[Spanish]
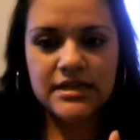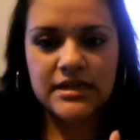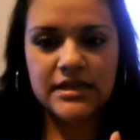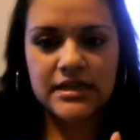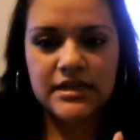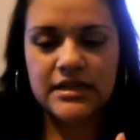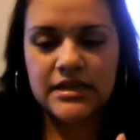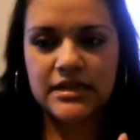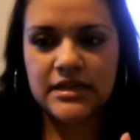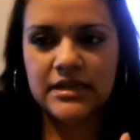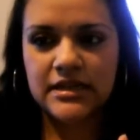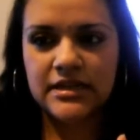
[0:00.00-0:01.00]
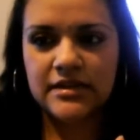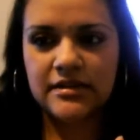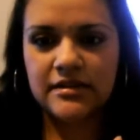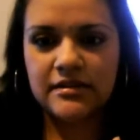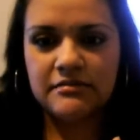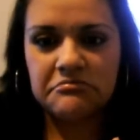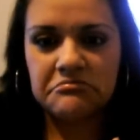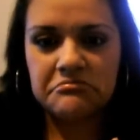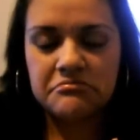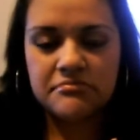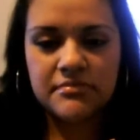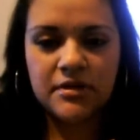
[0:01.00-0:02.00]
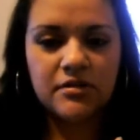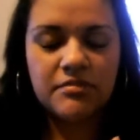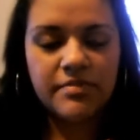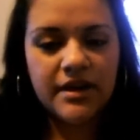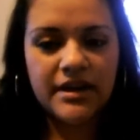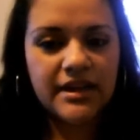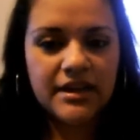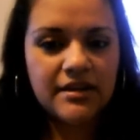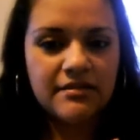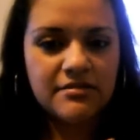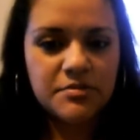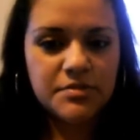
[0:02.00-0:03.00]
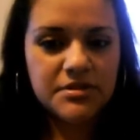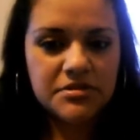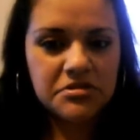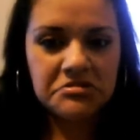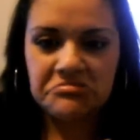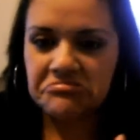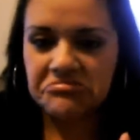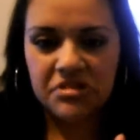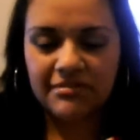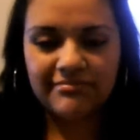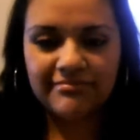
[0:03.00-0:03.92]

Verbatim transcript: Y no, no pagaría 500 pesos, no.